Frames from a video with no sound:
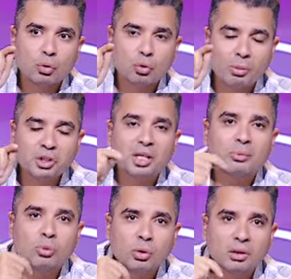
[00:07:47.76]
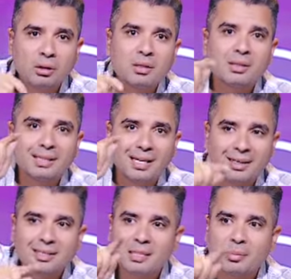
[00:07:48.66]
ومشهد من وجهه نظري
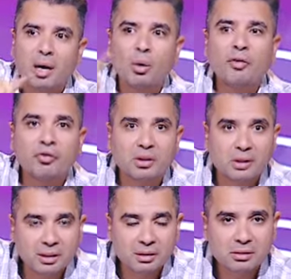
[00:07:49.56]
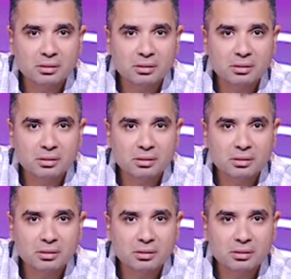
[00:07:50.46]
كارثي مع وقف القيد